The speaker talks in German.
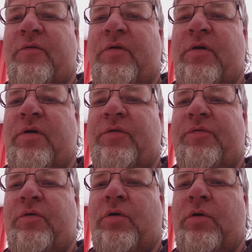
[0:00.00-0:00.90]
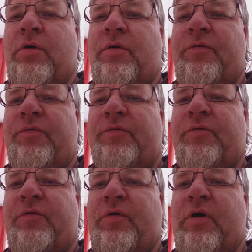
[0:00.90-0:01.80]
äh, so,
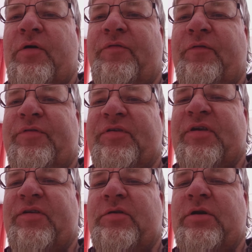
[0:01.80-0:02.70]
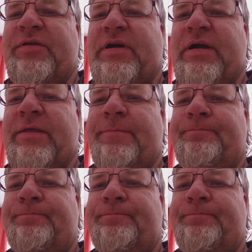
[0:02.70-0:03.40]
so 50, äh, 60 Leute rein. Ne?